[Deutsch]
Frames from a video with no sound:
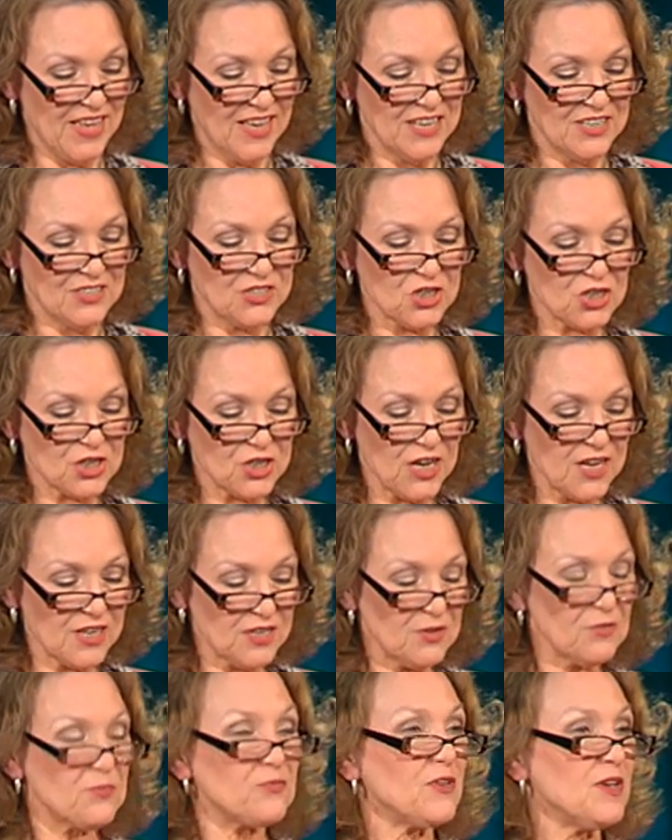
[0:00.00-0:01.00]
Sie steht
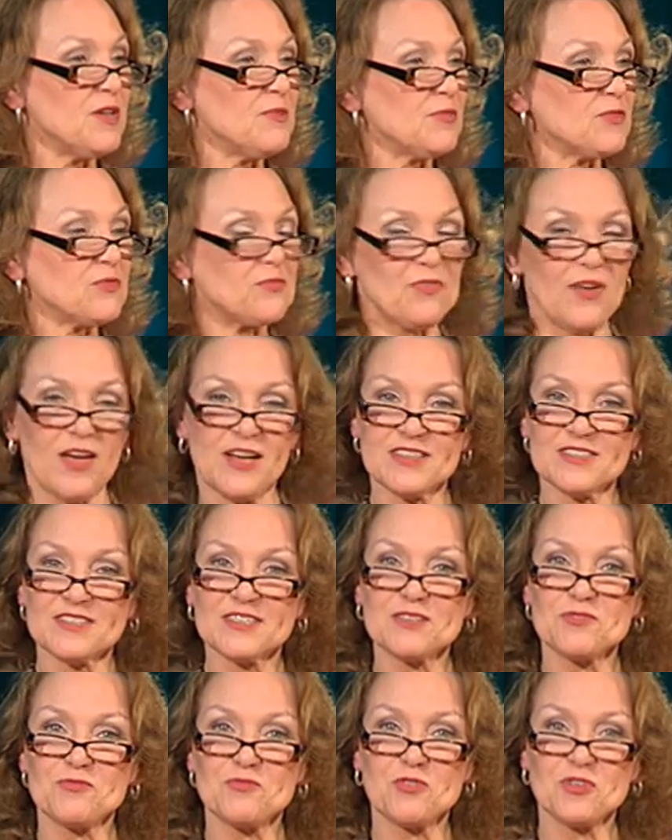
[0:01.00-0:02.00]
in Film und
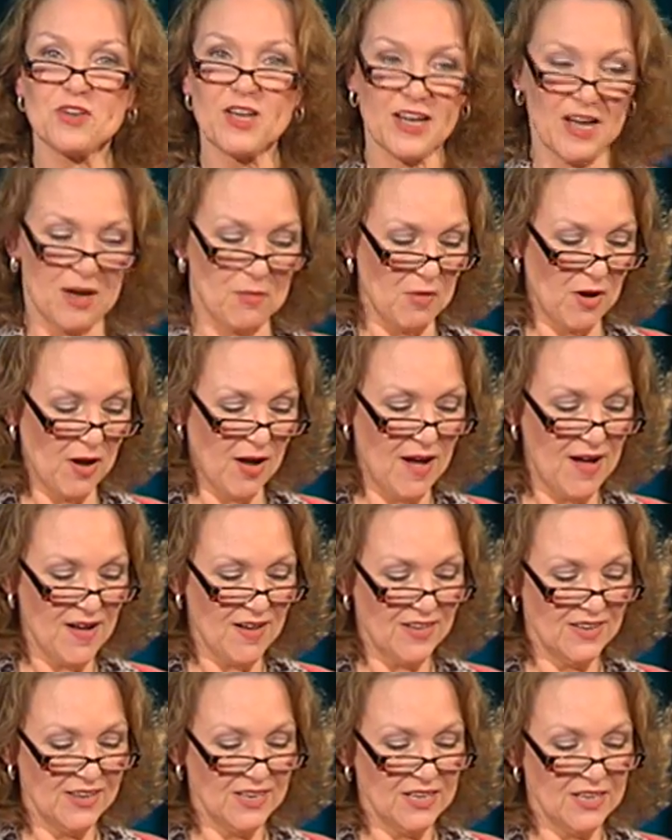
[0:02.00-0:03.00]
Fernsehen vor der Kamera,
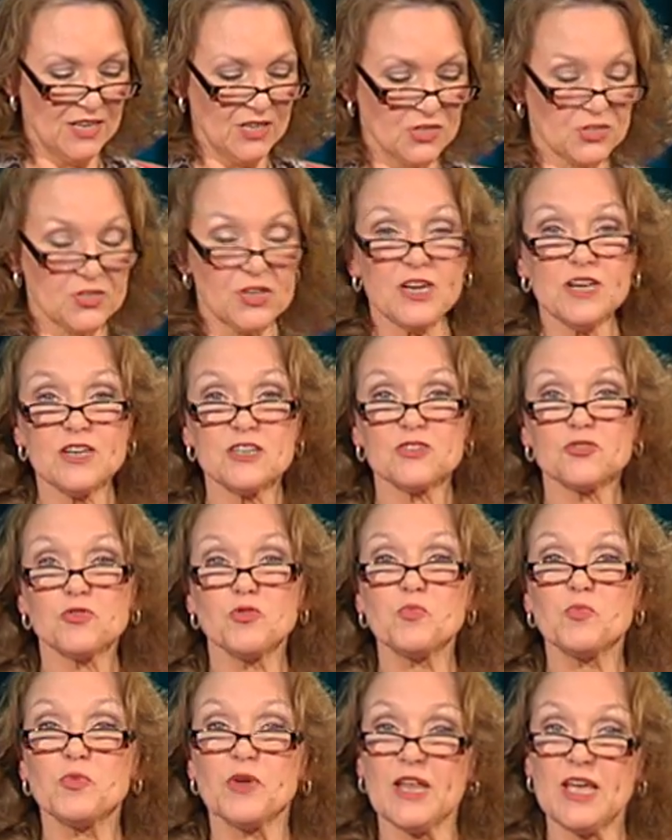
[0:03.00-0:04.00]
singt
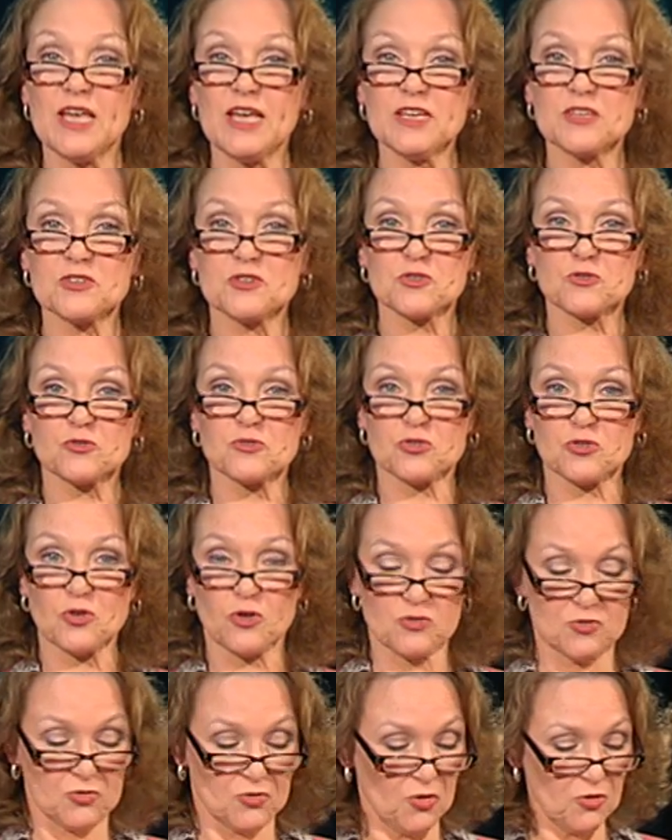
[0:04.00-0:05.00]
Couplets und
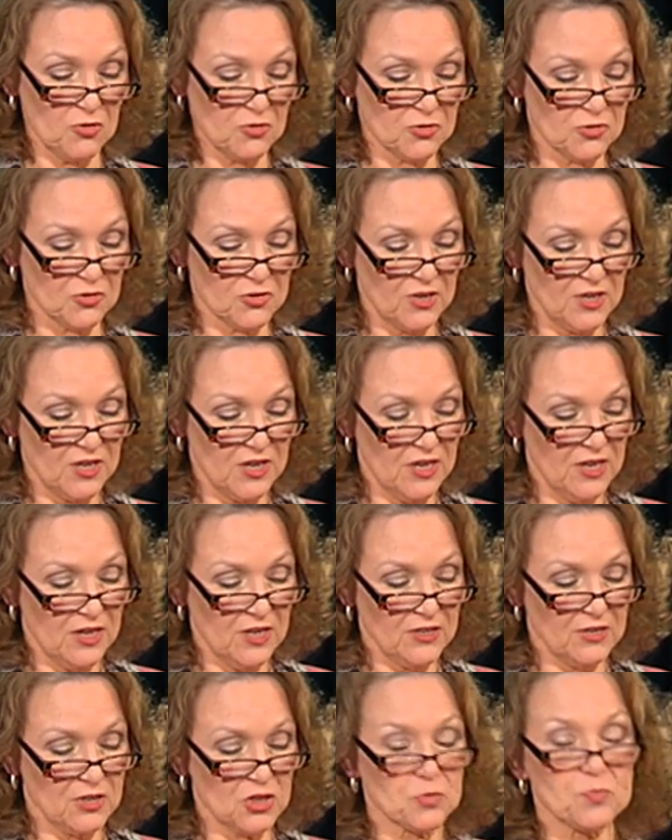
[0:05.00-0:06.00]
Chansons.
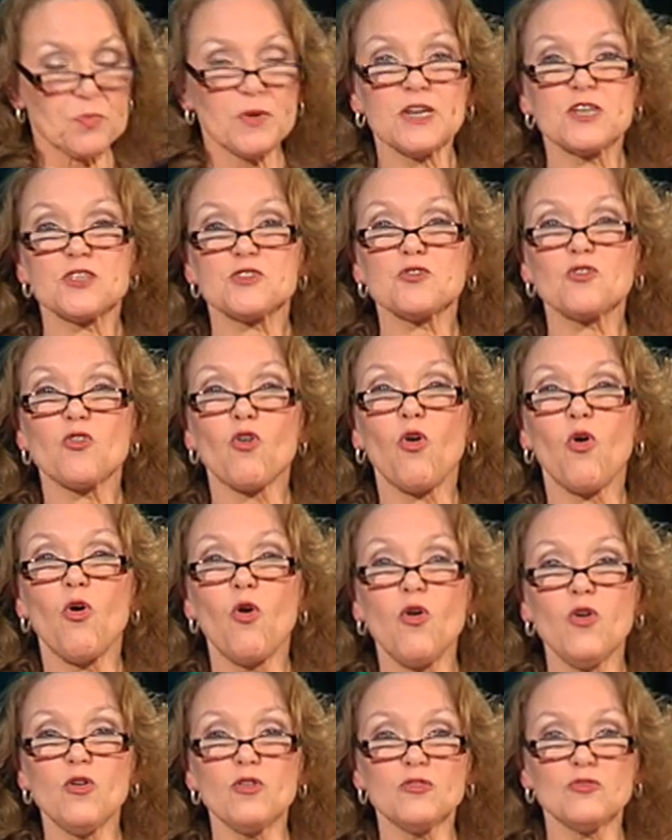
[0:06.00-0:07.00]
Sie spricht
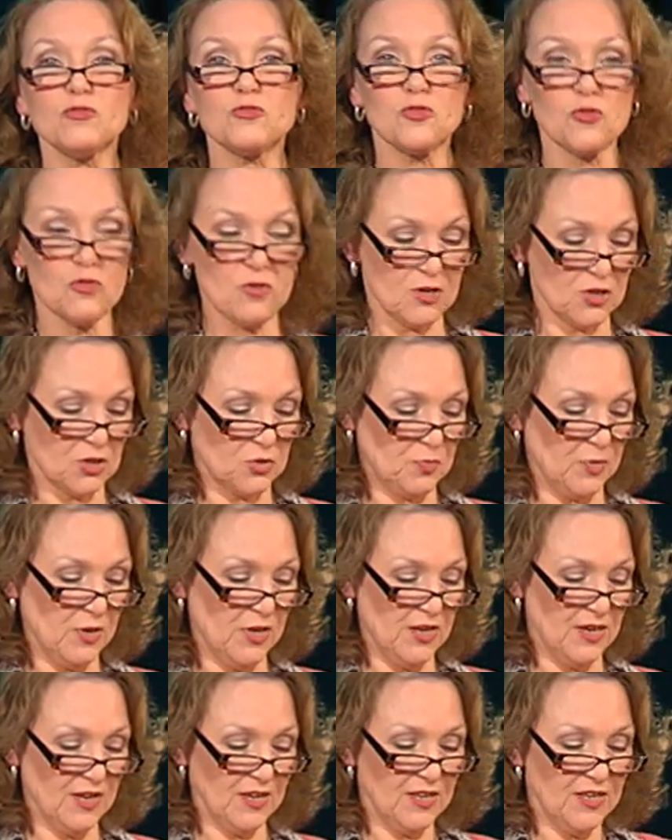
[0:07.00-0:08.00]
Synchron- und
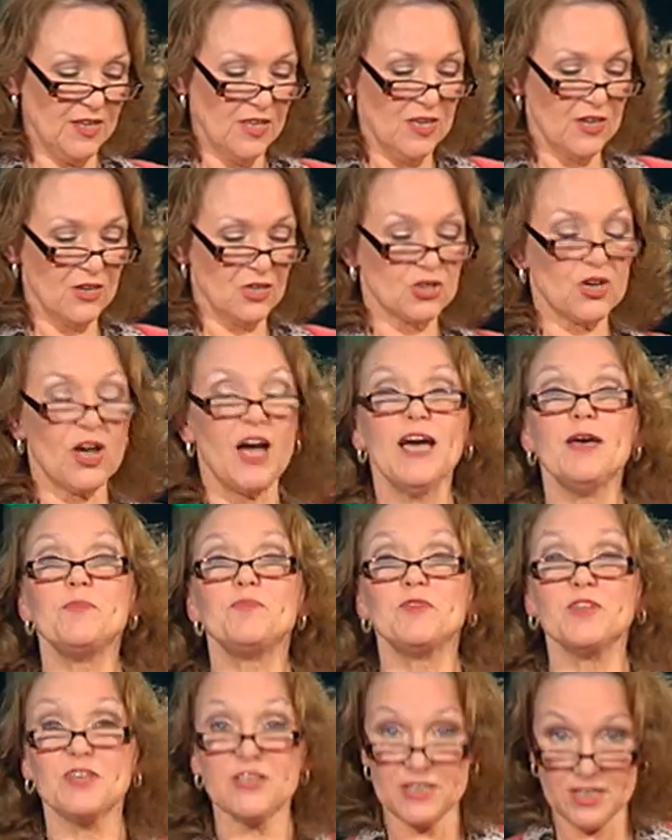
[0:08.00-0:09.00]
Hörspiele,
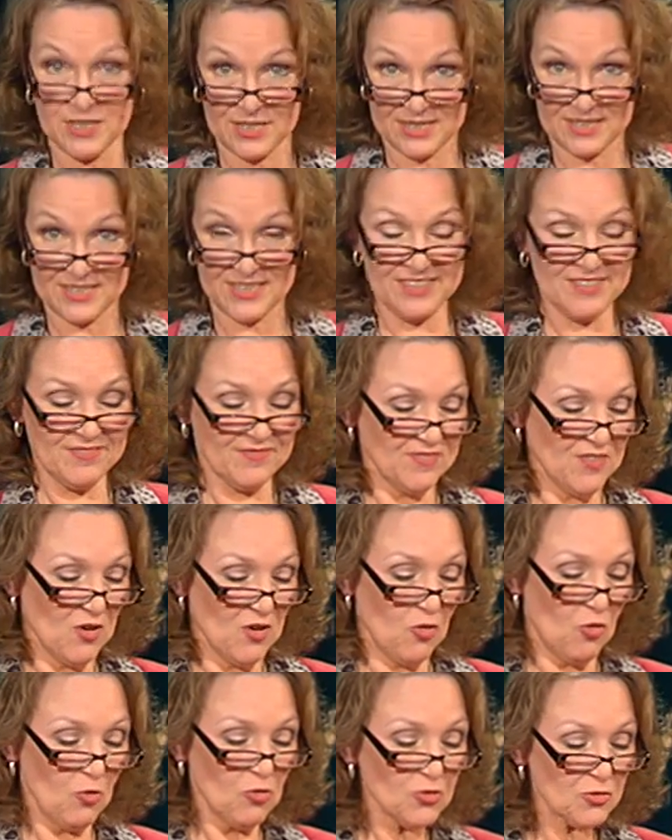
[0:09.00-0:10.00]
schreibt Gedichte
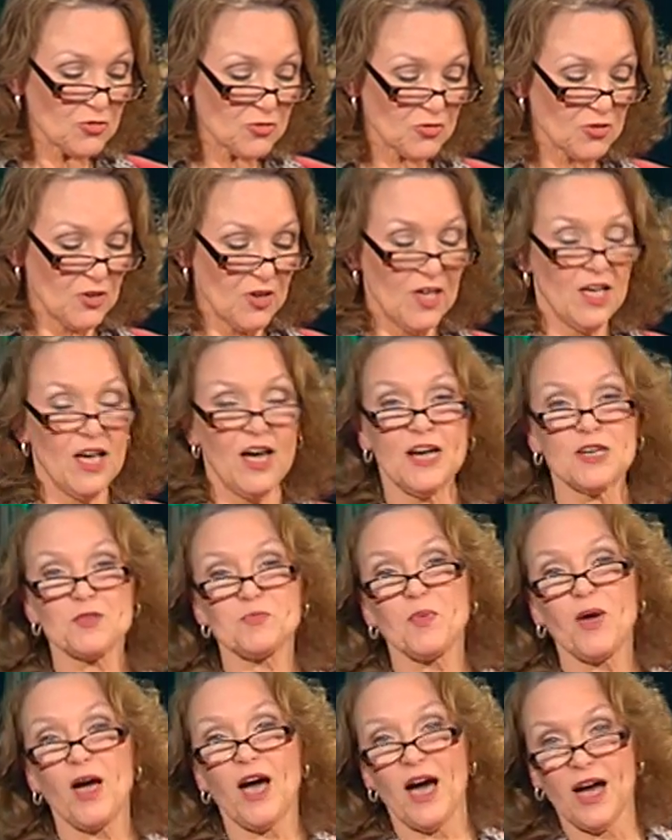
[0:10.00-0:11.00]
und hat
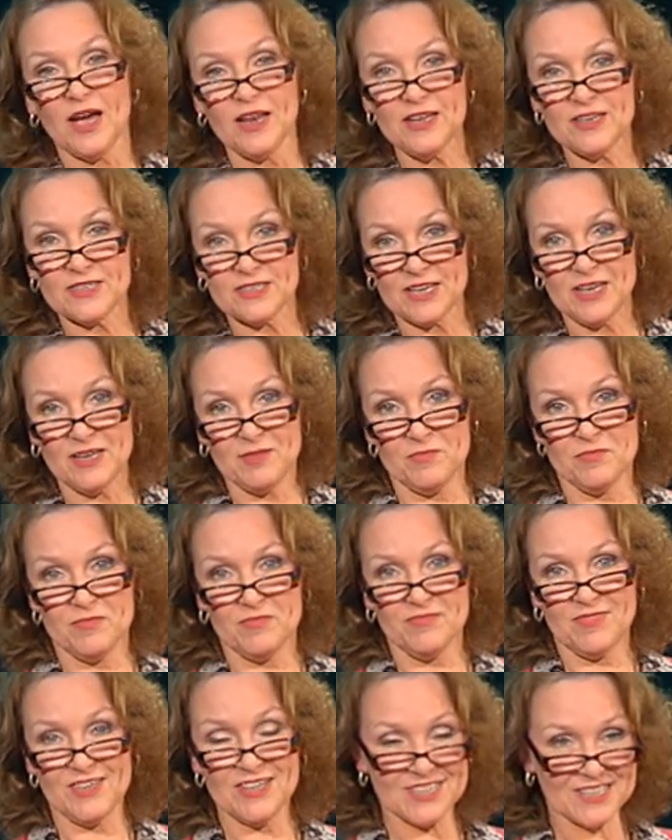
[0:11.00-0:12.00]
bei alledem
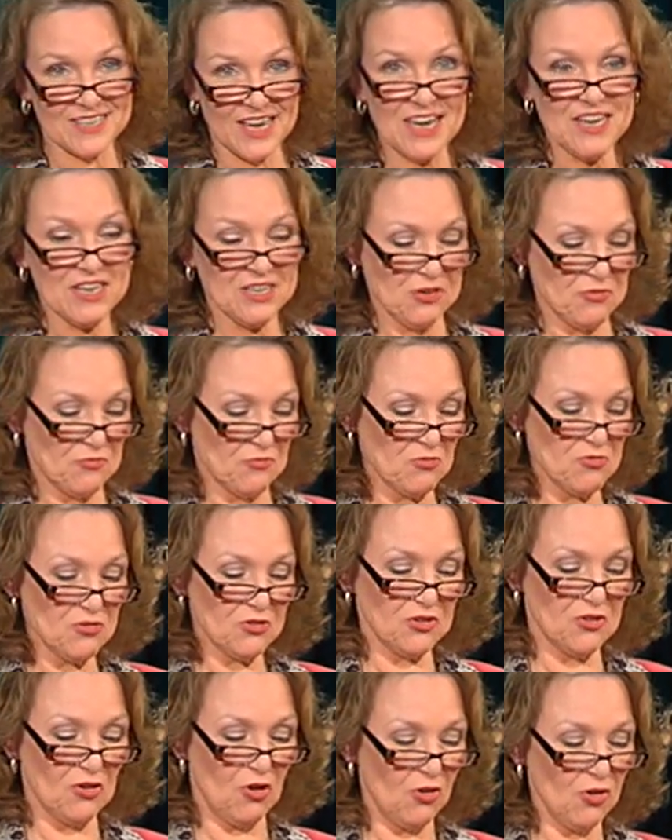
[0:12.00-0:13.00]
die Zeit
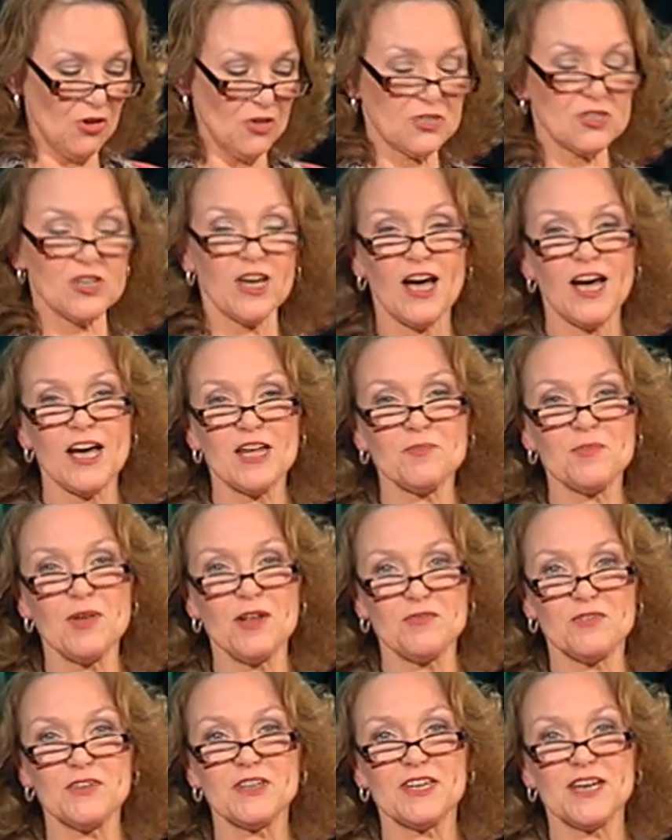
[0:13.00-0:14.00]
gefunden, heute
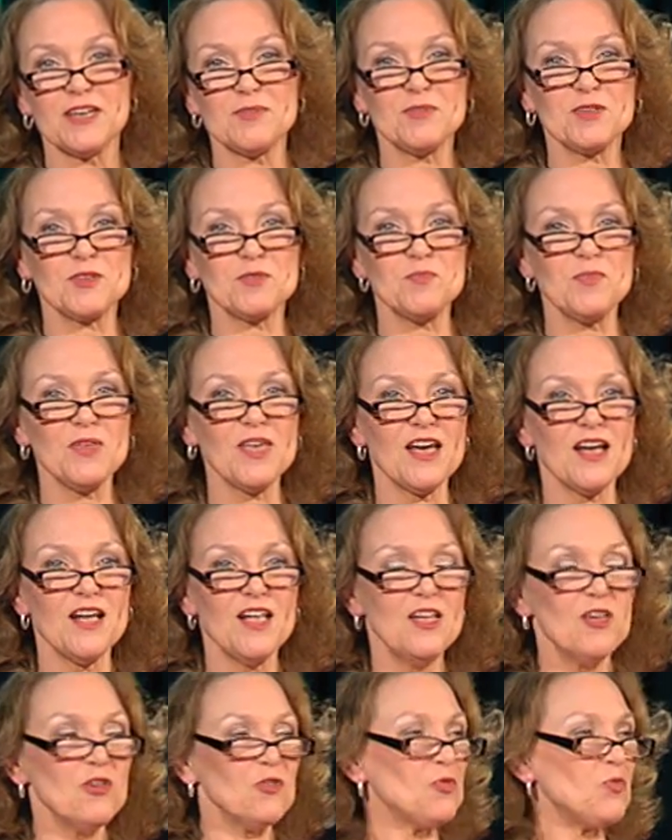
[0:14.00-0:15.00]
einmal wieder mit mir
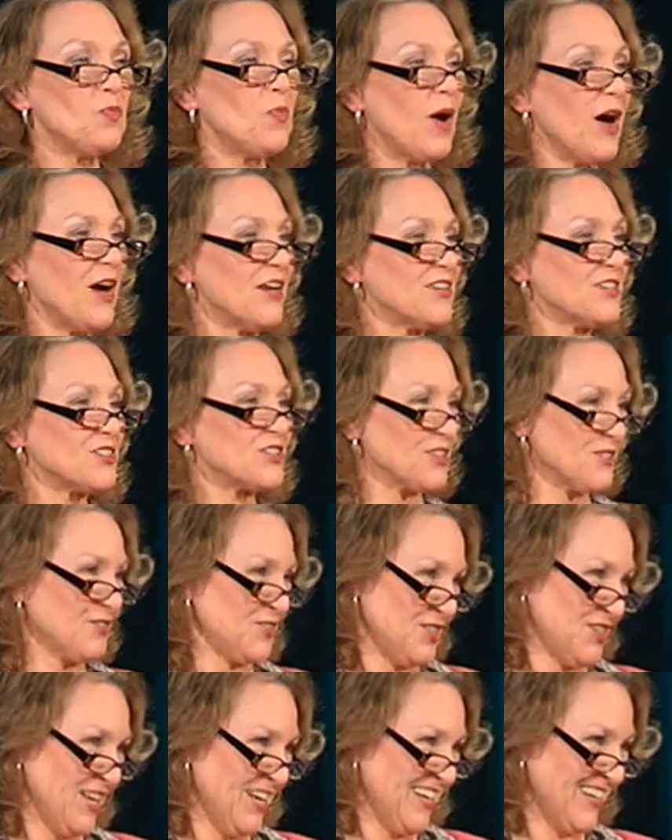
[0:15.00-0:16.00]
über eine
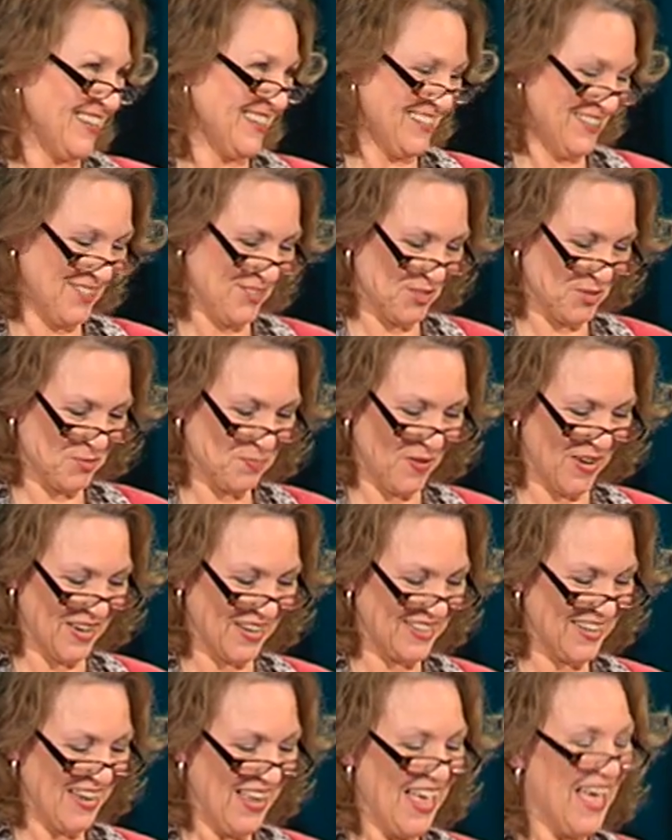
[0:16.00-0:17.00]
Schriftstellerin zu
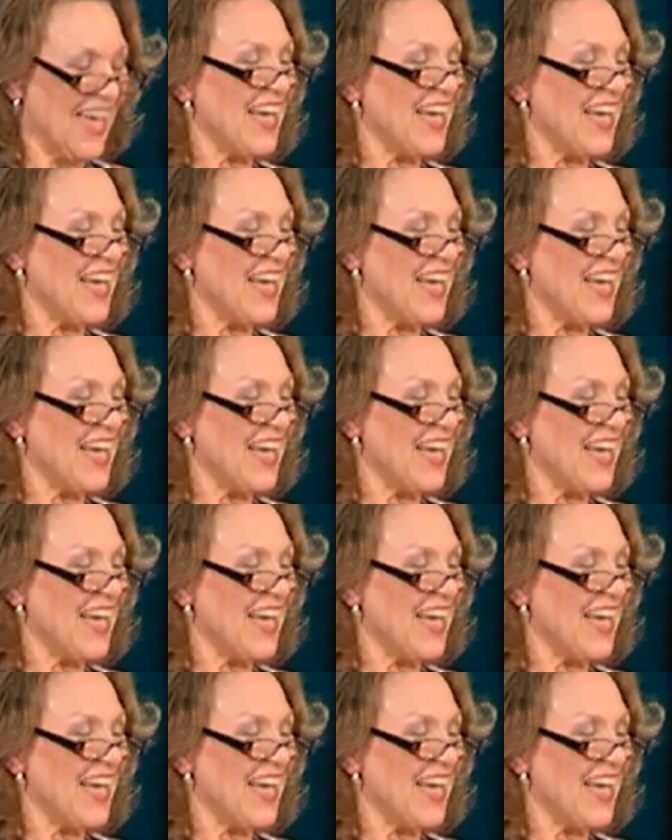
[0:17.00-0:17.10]
sprechen.